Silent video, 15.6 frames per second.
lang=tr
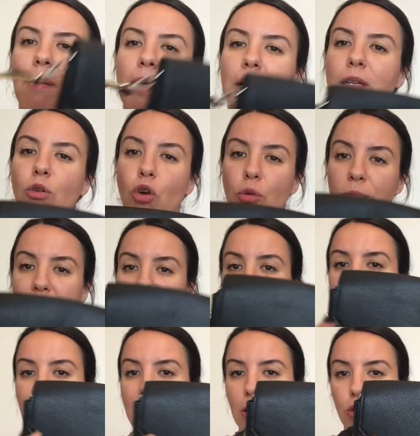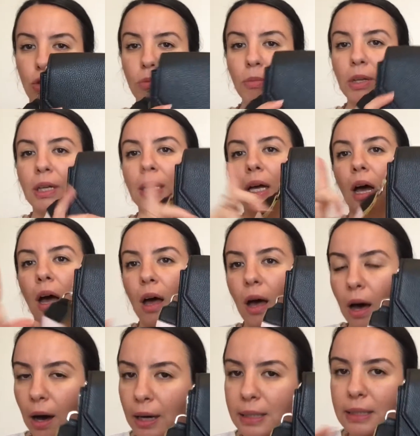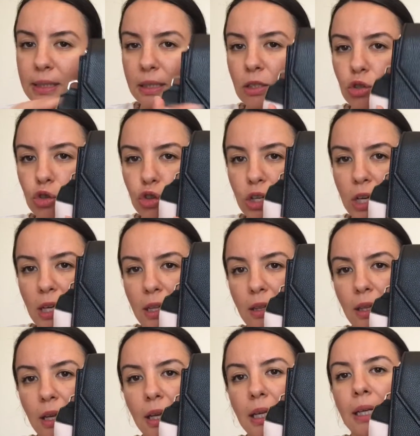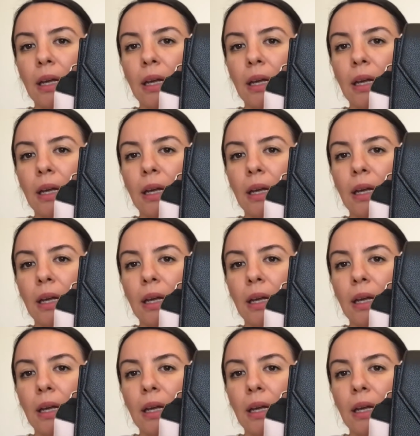de kombinleyebiliyorum. Artı şu şekilde